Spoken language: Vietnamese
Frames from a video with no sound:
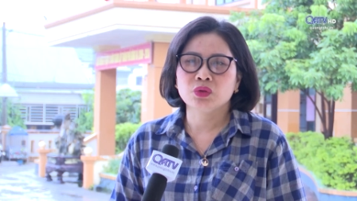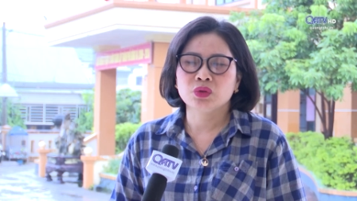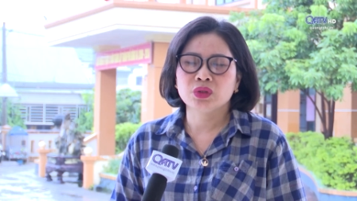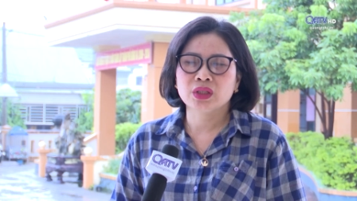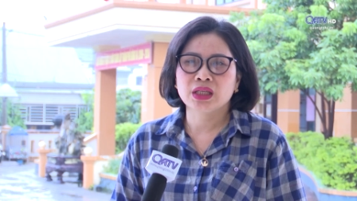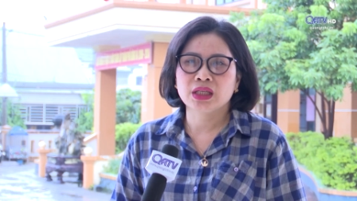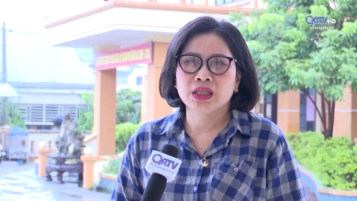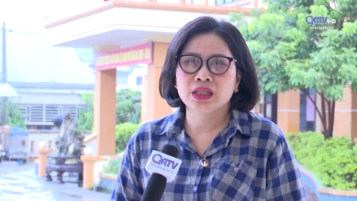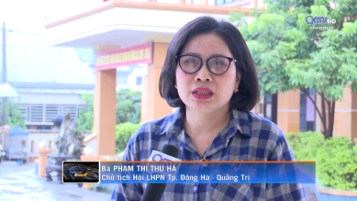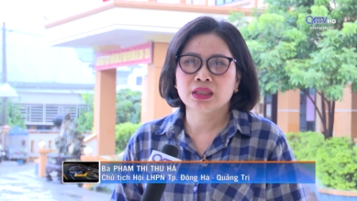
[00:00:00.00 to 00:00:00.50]
tôi
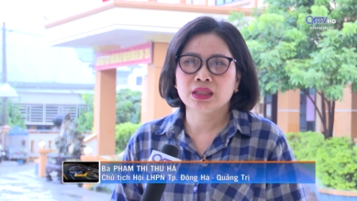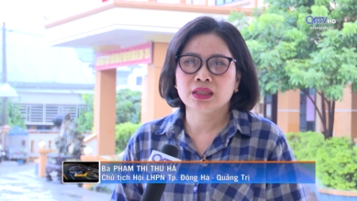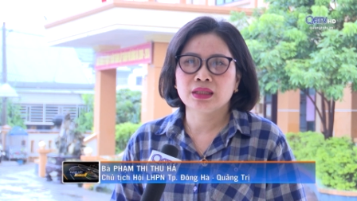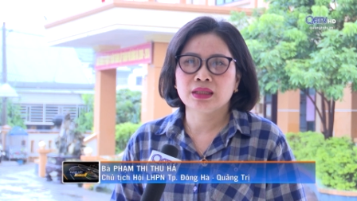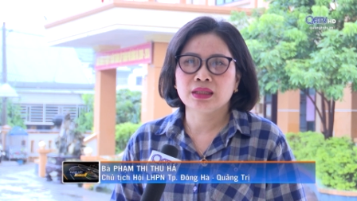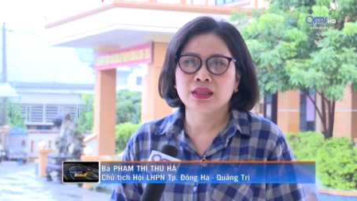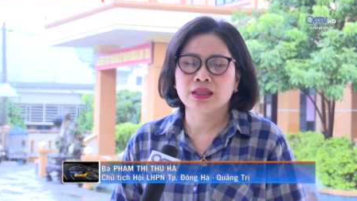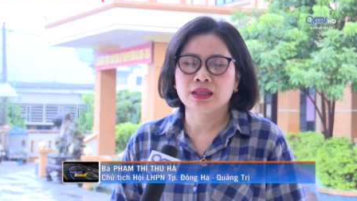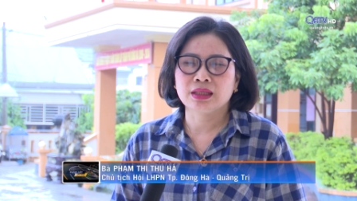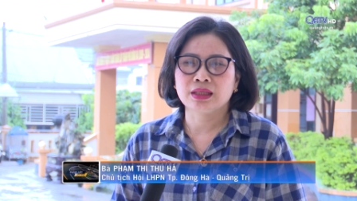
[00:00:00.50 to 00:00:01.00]
nghĩ
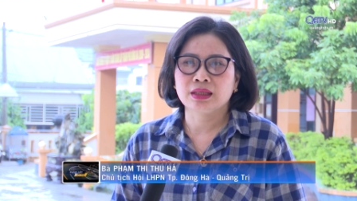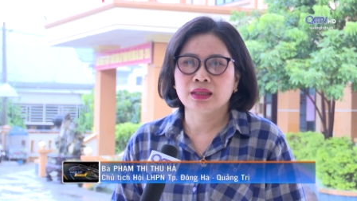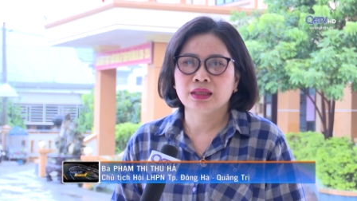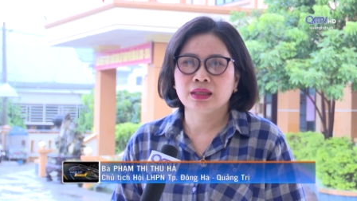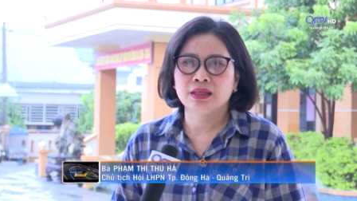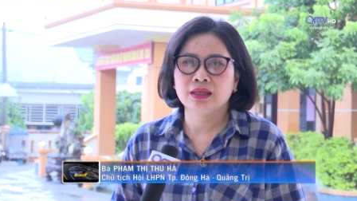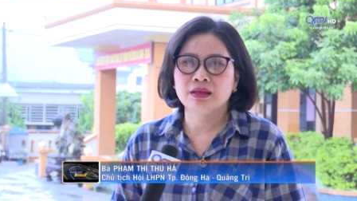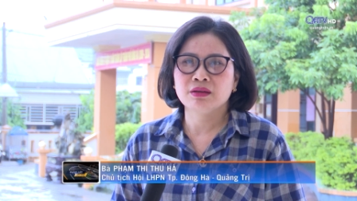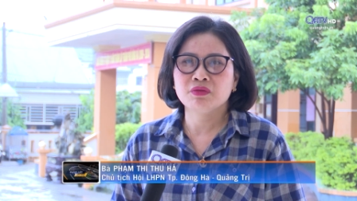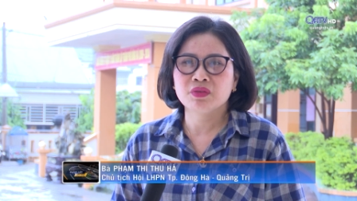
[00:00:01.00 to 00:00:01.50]
thì
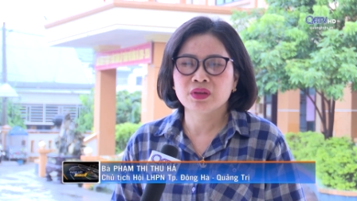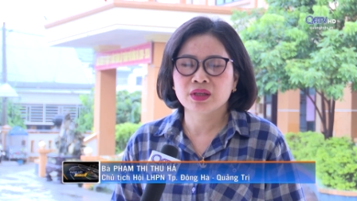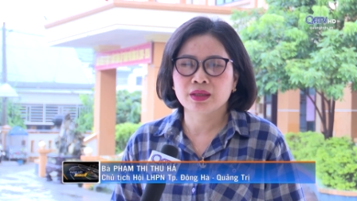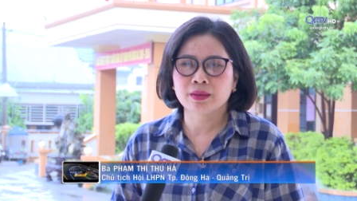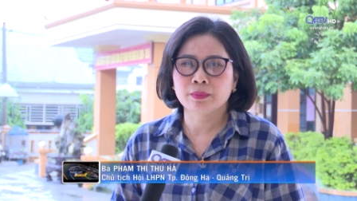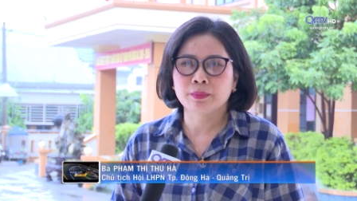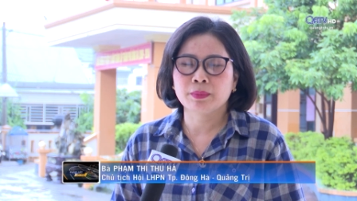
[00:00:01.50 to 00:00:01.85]
cái việc